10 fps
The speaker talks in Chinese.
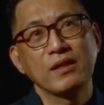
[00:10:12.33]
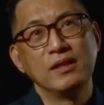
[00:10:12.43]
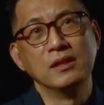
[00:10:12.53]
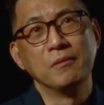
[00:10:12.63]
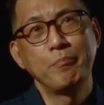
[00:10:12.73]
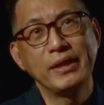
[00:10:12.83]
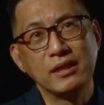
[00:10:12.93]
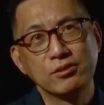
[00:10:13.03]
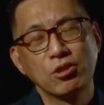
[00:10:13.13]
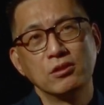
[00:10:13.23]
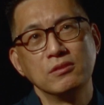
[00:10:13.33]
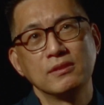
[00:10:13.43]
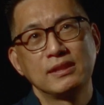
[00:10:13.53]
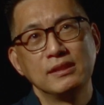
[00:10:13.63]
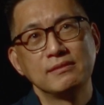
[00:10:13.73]
呃病痛
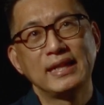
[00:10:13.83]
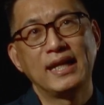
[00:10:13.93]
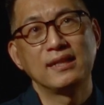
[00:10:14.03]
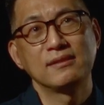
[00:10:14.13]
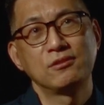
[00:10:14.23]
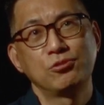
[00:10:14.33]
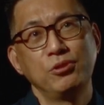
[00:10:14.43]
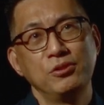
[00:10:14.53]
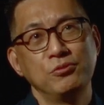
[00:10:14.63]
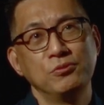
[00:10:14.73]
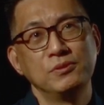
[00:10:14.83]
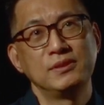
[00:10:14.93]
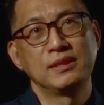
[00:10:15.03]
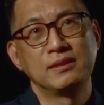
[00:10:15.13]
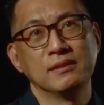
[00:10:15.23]
跟他对于
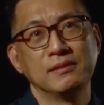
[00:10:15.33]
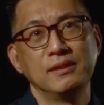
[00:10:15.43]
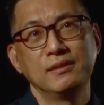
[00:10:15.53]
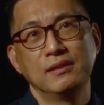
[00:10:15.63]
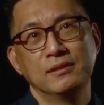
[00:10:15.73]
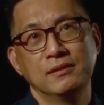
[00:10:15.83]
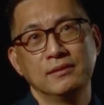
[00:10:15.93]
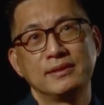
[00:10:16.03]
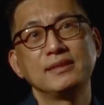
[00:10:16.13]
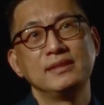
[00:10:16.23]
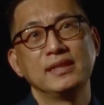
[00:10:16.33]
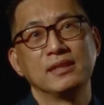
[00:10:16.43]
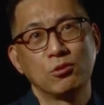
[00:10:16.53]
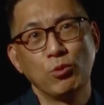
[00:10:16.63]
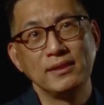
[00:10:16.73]
这个呃世界
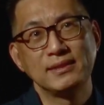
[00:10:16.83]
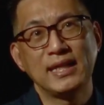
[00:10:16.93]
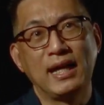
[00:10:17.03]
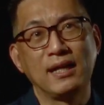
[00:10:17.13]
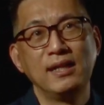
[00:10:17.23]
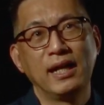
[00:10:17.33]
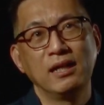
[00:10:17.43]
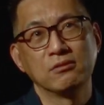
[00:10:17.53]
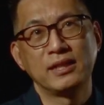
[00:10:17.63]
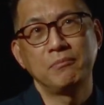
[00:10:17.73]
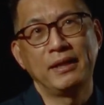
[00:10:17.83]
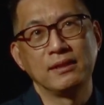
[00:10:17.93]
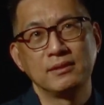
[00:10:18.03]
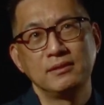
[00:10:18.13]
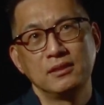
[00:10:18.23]
的观察，还有他把
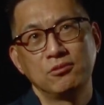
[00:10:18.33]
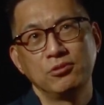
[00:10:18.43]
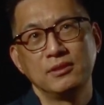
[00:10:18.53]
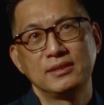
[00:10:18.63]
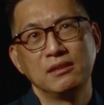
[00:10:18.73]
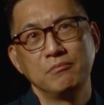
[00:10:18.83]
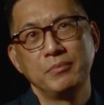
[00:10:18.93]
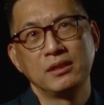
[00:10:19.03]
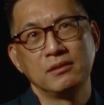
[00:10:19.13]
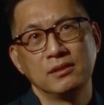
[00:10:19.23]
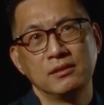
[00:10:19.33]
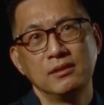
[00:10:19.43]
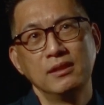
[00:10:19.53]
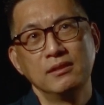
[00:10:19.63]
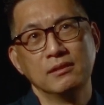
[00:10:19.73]
这些对生命的
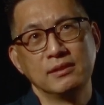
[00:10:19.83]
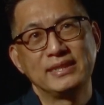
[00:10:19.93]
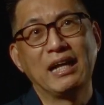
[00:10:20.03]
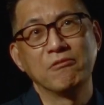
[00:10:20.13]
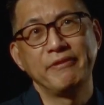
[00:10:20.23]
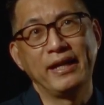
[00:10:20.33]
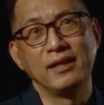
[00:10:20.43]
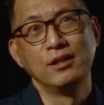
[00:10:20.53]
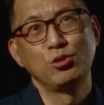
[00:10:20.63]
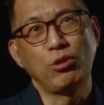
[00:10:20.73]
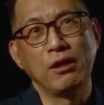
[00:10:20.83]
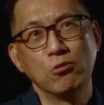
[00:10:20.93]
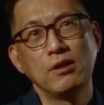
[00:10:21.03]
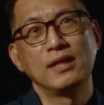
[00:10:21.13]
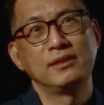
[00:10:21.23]
呃想法。转
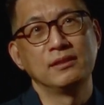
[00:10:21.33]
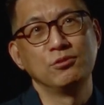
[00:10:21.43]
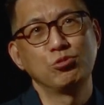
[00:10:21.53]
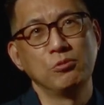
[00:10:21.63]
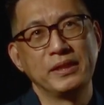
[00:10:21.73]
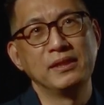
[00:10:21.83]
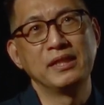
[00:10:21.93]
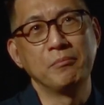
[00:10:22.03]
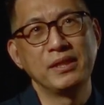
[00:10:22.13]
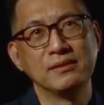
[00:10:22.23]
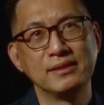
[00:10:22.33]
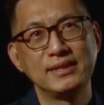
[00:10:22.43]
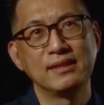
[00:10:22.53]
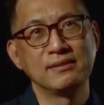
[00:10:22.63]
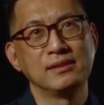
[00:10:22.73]
化成作品里面的这
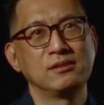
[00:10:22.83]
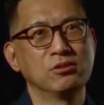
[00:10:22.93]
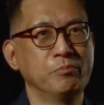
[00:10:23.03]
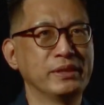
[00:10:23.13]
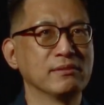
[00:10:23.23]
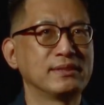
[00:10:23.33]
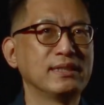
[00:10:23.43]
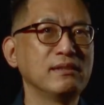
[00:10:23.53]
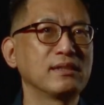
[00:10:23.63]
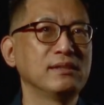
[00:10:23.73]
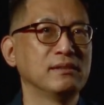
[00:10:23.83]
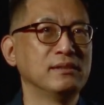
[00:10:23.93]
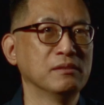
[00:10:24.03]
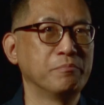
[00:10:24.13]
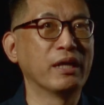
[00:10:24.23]
样的一种比较深刻
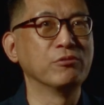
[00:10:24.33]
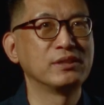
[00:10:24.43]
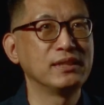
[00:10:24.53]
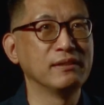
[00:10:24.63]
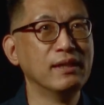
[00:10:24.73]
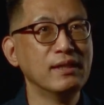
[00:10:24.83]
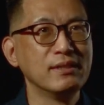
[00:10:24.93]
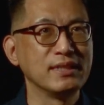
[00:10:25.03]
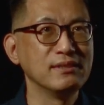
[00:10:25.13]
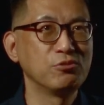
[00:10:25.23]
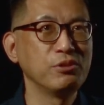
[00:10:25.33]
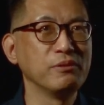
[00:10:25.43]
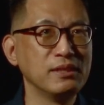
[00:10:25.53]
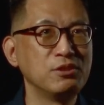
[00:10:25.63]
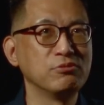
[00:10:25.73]
的表现，其实对于
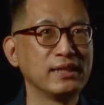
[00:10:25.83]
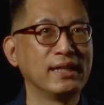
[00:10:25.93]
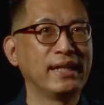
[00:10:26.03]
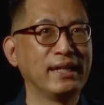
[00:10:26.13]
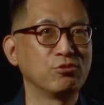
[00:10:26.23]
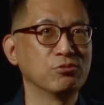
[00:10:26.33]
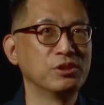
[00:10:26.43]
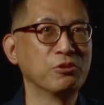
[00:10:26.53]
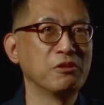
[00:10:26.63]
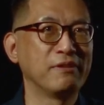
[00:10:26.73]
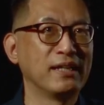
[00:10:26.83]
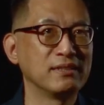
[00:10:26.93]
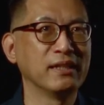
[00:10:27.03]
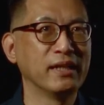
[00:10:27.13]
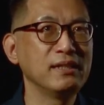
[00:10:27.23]
艺术家来说，你会发
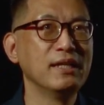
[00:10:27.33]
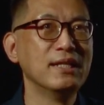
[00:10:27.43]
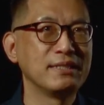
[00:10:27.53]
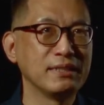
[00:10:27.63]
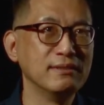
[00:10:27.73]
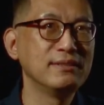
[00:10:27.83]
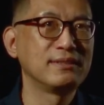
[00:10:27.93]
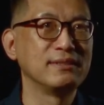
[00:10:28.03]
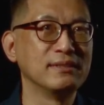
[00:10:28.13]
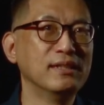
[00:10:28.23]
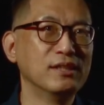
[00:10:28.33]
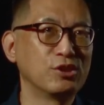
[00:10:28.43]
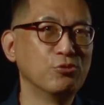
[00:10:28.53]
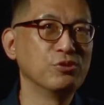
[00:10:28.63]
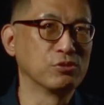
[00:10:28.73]
现，哎，其实
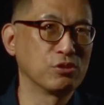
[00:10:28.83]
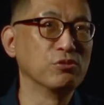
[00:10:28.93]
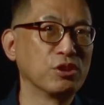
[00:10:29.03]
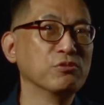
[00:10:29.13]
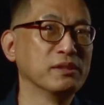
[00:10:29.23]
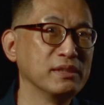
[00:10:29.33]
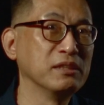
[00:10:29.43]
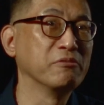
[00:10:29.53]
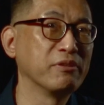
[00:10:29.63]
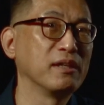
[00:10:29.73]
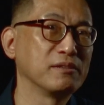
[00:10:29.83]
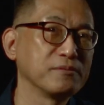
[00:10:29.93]
都有共通的地方。